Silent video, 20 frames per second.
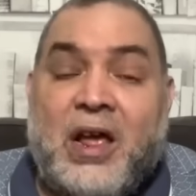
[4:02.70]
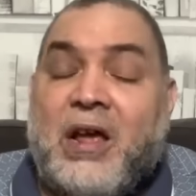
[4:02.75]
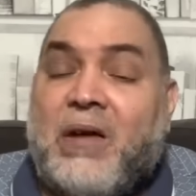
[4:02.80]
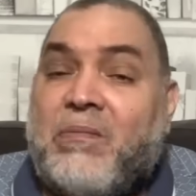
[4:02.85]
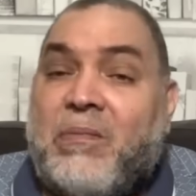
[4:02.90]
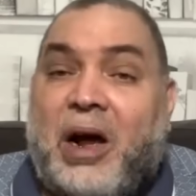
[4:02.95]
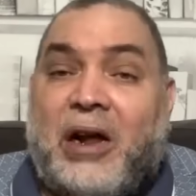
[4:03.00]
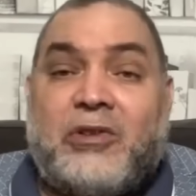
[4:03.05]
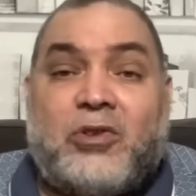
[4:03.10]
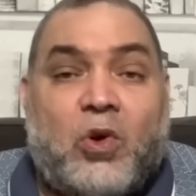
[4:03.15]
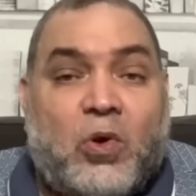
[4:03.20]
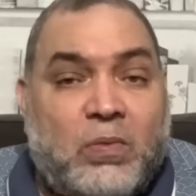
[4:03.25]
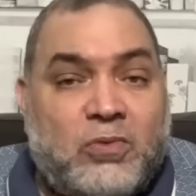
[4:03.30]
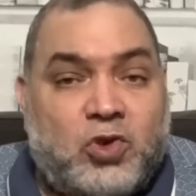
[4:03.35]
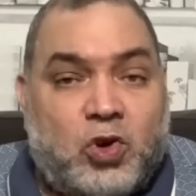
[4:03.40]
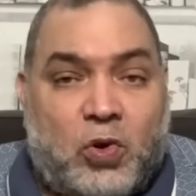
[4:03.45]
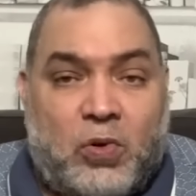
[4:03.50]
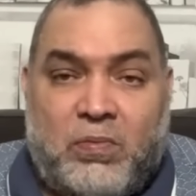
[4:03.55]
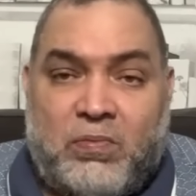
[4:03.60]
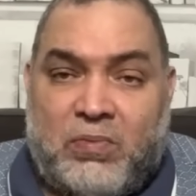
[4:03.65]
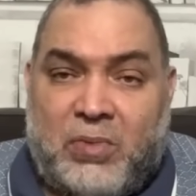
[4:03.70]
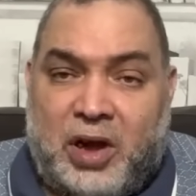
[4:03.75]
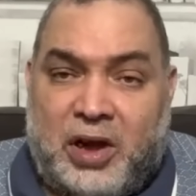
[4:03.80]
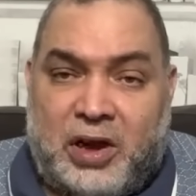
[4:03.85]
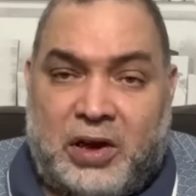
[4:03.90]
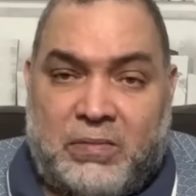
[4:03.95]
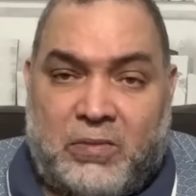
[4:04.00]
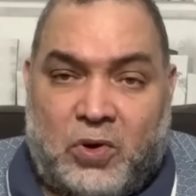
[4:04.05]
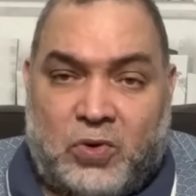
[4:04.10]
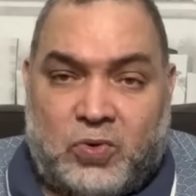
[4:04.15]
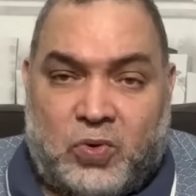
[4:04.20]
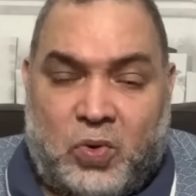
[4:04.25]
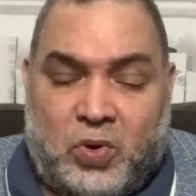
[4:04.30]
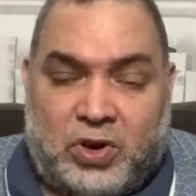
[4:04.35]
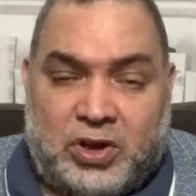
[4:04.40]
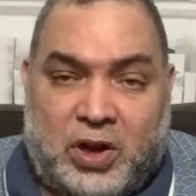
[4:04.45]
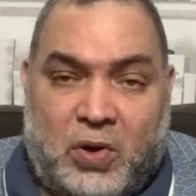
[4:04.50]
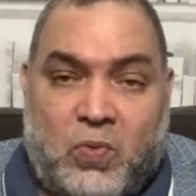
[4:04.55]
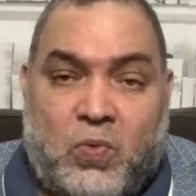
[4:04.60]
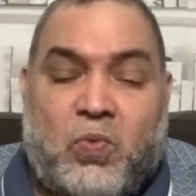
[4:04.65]
ما عندهمش هم
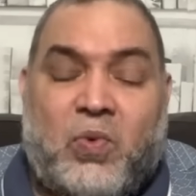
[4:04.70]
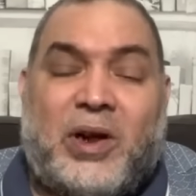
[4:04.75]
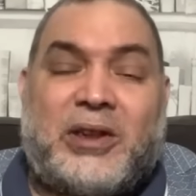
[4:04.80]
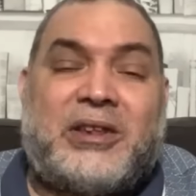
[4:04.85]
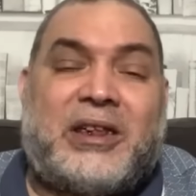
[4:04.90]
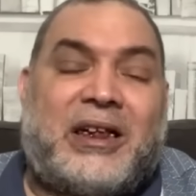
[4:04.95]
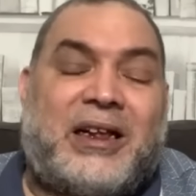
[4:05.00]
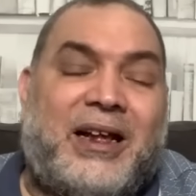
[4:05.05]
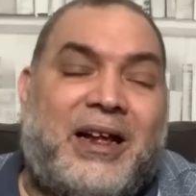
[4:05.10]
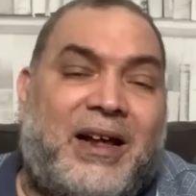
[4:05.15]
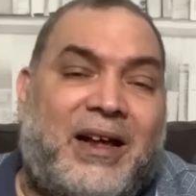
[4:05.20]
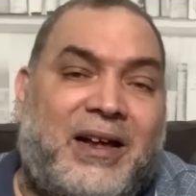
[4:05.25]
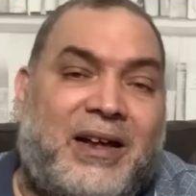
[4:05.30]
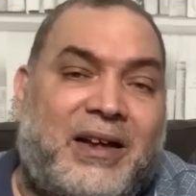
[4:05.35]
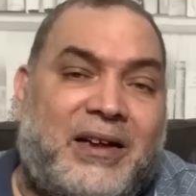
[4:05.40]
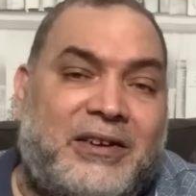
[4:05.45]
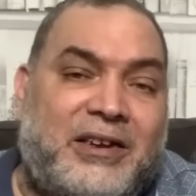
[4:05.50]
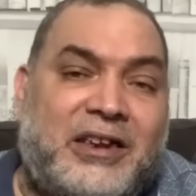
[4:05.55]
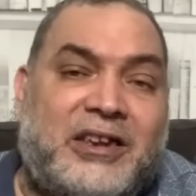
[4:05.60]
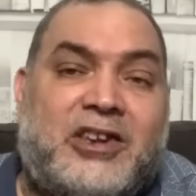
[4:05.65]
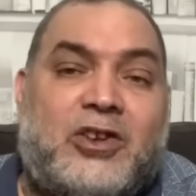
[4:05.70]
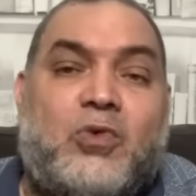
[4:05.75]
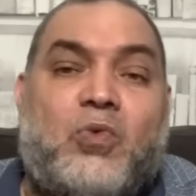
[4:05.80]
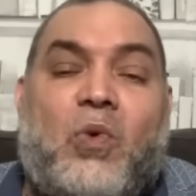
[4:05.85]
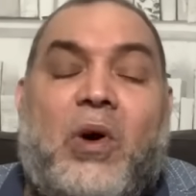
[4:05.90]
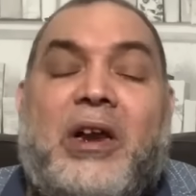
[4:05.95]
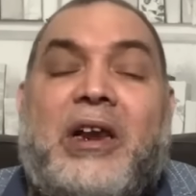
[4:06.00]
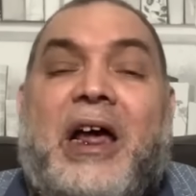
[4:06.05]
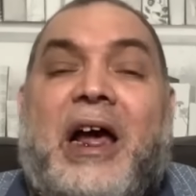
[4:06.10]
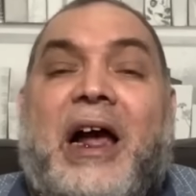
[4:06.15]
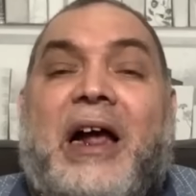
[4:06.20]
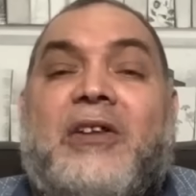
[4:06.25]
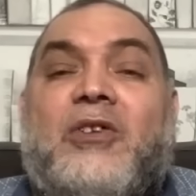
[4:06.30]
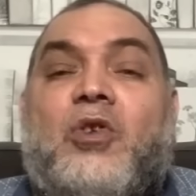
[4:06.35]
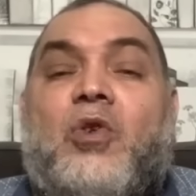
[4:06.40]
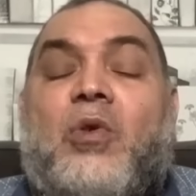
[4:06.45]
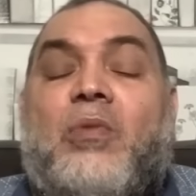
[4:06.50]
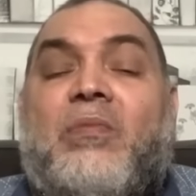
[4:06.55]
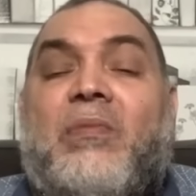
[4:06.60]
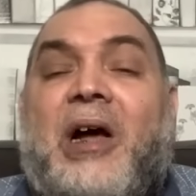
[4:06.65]
الموضوع دوت خالص ولا
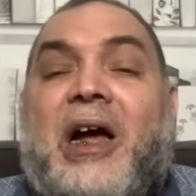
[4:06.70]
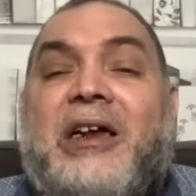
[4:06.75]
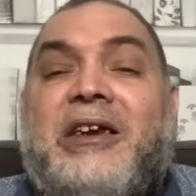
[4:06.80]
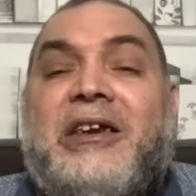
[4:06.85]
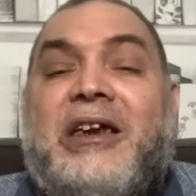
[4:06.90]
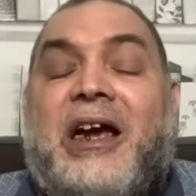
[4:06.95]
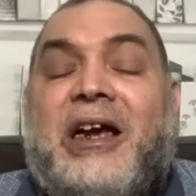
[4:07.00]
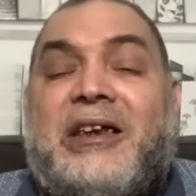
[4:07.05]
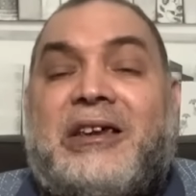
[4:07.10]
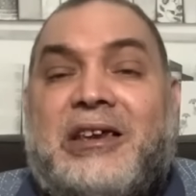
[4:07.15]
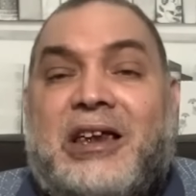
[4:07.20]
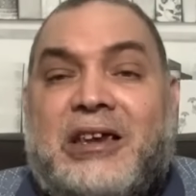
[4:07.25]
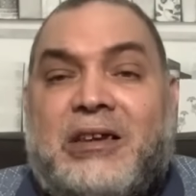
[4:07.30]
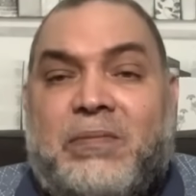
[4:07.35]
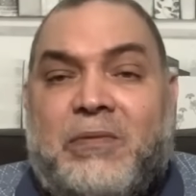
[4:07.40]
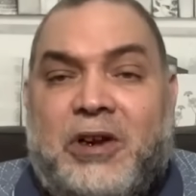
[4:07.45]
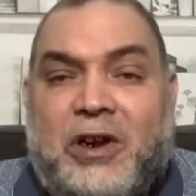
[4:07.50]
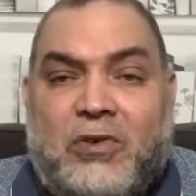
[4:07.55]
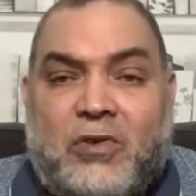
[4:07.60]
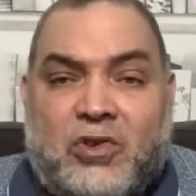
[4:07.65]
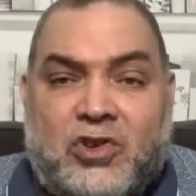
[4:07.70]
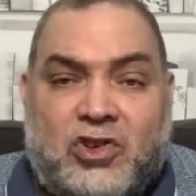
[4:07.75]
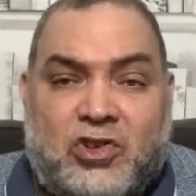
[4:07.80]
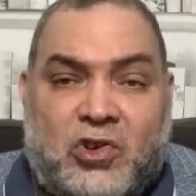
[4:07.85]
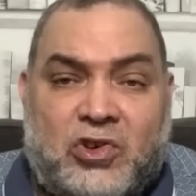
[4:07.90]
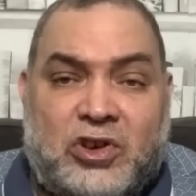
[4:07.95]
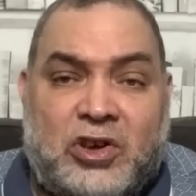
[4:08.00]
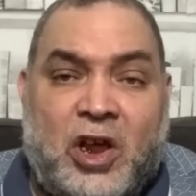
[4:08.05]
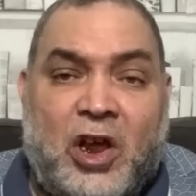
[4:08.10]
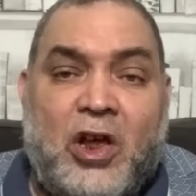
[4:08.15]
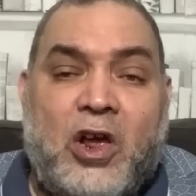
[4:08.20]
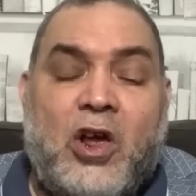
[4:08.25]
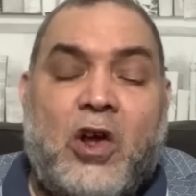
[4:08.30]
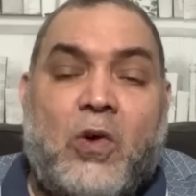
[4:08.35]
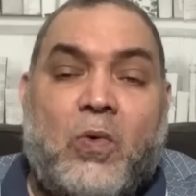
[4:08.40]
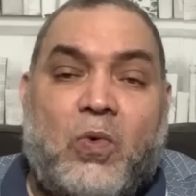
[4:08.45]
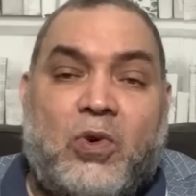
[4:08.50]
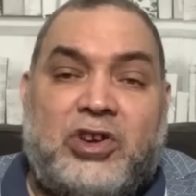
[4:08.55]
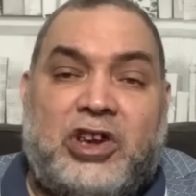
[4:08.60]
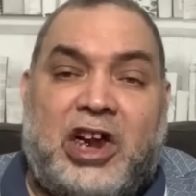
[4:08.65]
عندهم اي اساس من الاسس
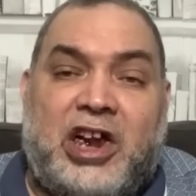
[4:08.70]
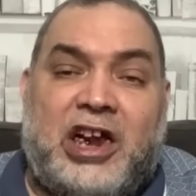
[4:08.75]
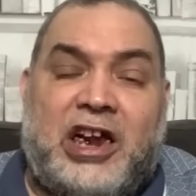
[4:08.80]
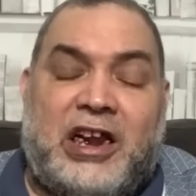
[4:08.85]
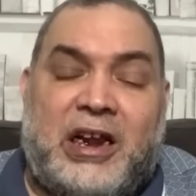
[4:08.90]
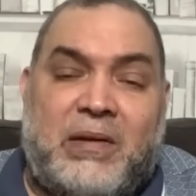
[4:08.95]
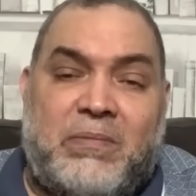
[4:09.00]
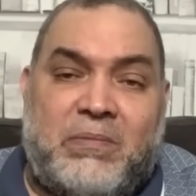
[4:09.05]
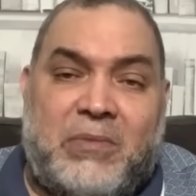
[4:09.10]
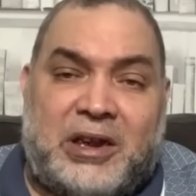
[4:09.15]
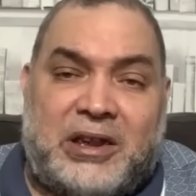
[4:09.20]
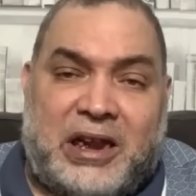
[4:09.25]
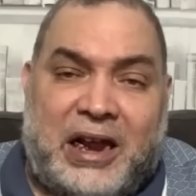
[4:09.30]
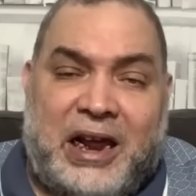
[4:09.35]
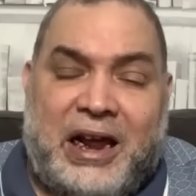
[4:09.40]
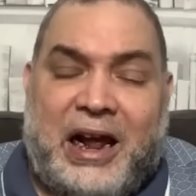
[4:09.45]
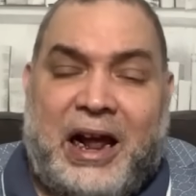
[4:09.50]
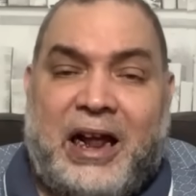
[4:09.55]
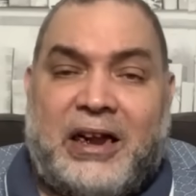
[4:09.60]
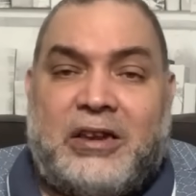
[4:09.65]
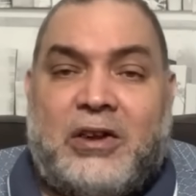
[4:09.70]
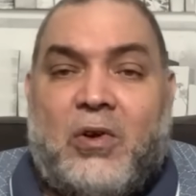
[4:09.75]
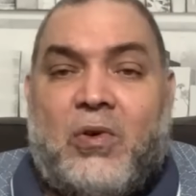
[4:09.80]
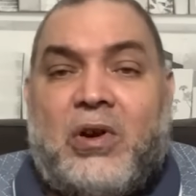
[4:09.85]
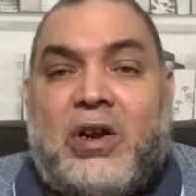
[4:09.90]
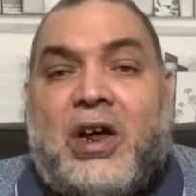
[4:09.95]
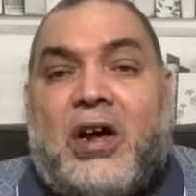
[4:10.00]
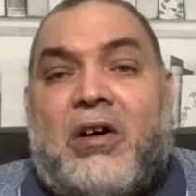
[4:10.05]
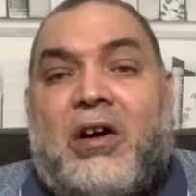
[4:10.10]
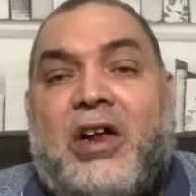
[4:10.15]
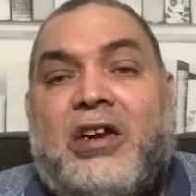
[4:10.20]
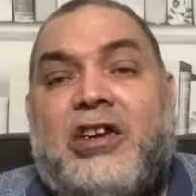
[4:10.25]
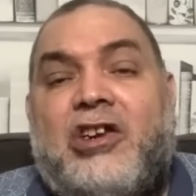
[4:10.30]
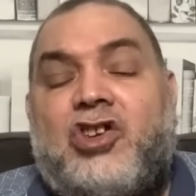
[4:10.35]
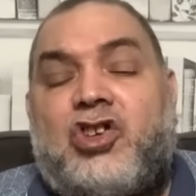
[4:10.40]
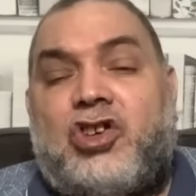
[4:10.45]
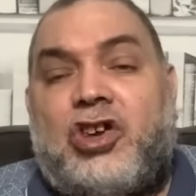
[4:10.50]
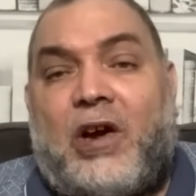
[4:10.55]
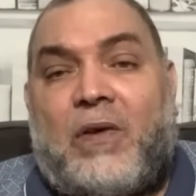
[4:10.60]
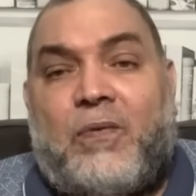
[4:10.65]
وتيجي لما تلاقي حد يقول لك قال لي
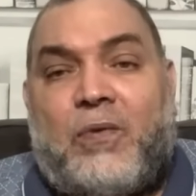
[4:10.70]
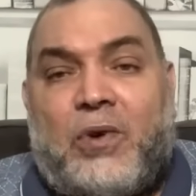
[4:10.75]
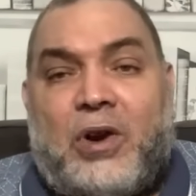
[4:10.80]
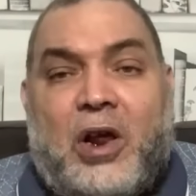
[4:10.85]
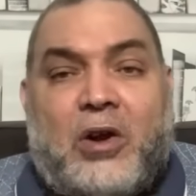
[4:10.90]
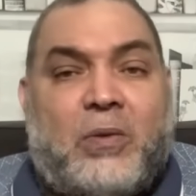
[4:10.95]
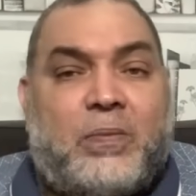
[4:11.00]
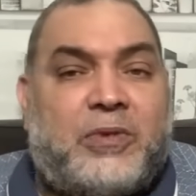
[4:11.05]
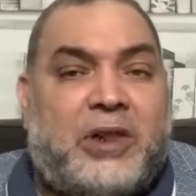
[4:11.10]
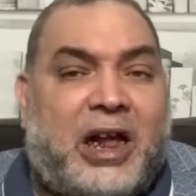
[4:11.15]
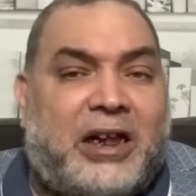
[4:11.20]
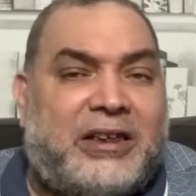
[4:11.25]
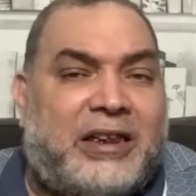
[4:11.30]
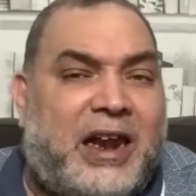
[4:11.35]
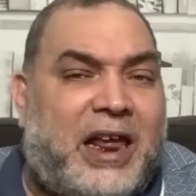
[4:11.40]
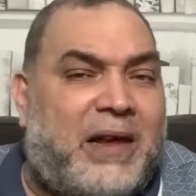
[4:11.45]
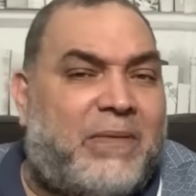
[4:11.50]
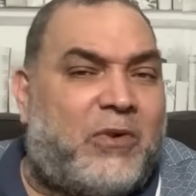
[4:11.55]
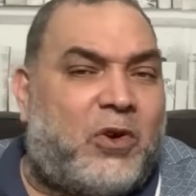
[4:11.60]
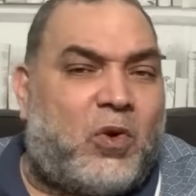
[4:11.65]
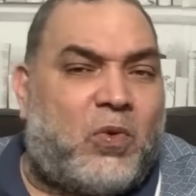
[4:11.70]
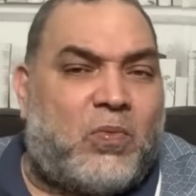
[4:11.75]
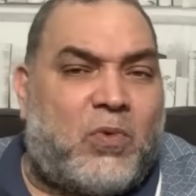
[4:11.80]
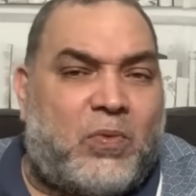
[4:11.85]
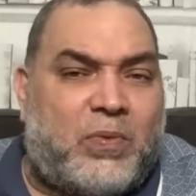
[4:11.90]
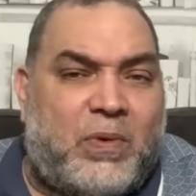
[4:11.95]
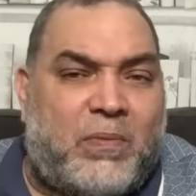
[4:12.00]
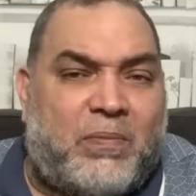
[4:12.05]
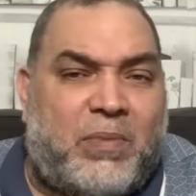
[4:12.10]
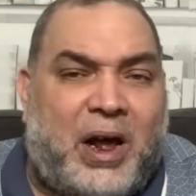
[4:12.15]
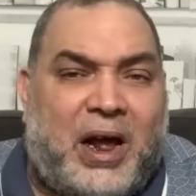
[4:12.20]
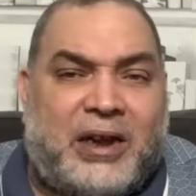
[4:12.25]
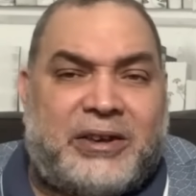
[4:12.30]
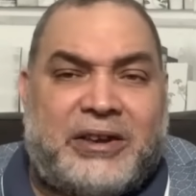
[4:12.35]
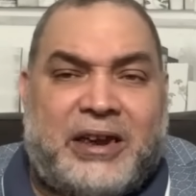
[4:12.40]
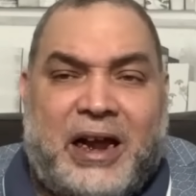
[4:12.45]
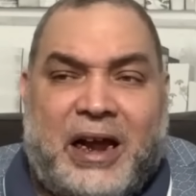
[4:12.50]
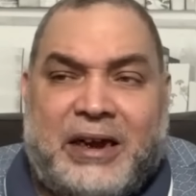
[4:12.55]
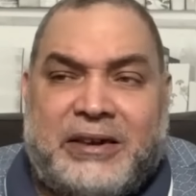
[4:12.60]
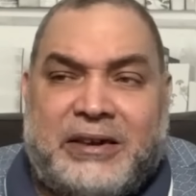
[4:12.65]
الشيخ فلان وبتاع تلاقي بينهم وبين
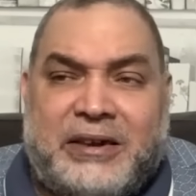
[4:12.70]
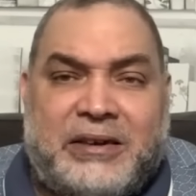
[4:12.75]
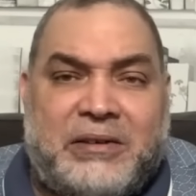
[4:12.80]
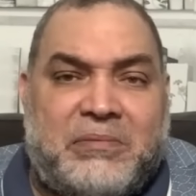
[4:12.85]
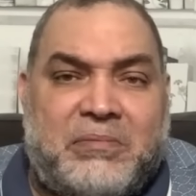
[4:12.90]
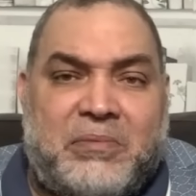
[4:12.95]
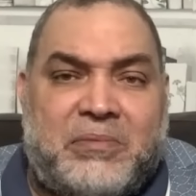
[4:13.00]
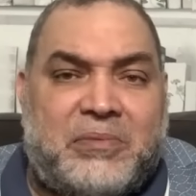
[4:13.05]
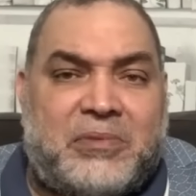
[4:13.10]
بعض يعني